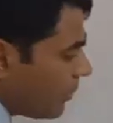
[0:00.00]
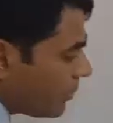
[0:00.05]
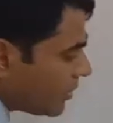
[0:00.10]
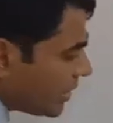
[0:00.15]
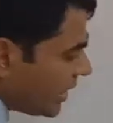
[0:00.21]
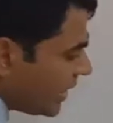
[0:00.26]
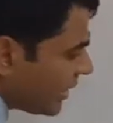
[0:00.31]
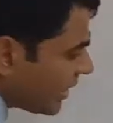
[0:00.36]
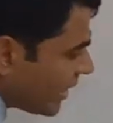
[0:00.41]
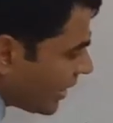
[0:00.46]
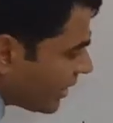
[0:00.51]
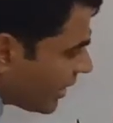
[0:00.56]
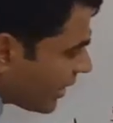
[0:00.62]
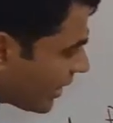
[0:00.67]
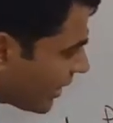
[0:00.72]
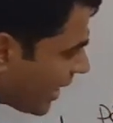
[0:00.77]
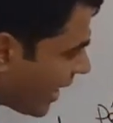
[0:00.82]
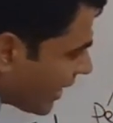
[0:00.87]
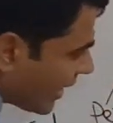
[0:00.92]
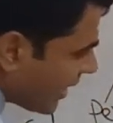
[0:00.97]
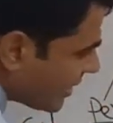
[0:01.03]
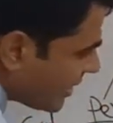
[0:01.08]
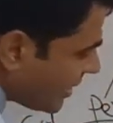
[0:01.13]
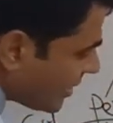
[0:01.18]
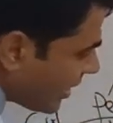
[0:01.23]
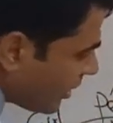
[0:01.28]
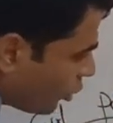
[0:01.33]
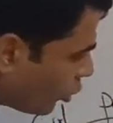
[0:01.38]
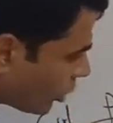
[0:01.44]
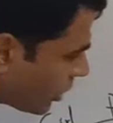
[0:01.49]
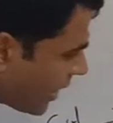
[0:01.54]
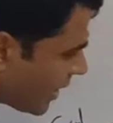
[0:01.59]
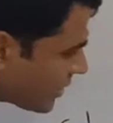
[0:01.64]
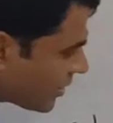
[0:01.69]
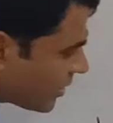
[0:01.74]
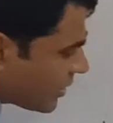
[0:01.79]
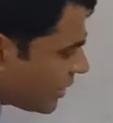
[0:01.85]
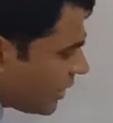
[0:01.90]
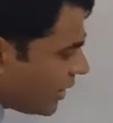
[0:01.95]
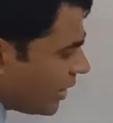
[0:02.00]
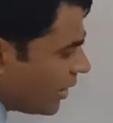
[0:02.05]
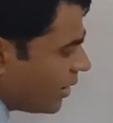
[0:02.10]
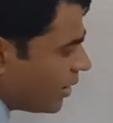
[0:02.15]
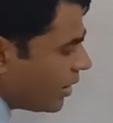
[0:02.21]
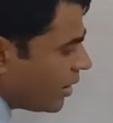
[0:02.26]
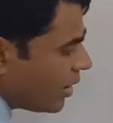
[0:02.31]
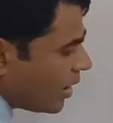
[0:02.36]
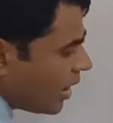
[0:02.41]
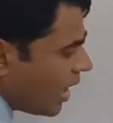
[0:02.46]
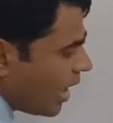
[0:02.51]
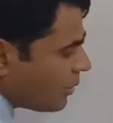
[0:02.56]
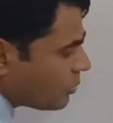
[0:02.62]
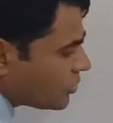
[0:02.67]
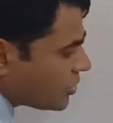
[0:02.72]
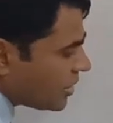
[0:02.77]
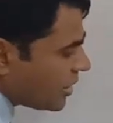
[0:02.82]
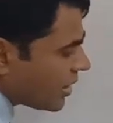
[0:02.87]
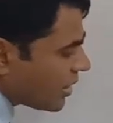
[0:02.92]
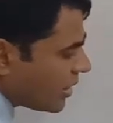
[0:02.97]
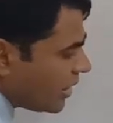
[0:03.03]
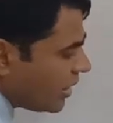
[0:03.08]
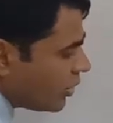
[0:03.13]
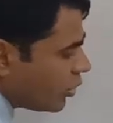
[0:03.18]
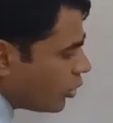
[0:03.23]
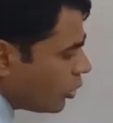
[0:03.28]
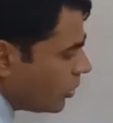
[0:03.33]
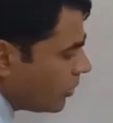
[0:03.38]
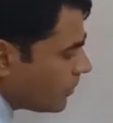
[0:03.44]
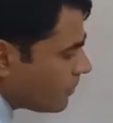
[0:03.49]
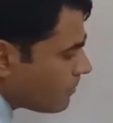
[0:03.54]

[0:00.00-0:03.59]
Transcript: हम थिंग के अंदर क्या क्या चीजें नोट कर सकते हैं आप चेयर ले लो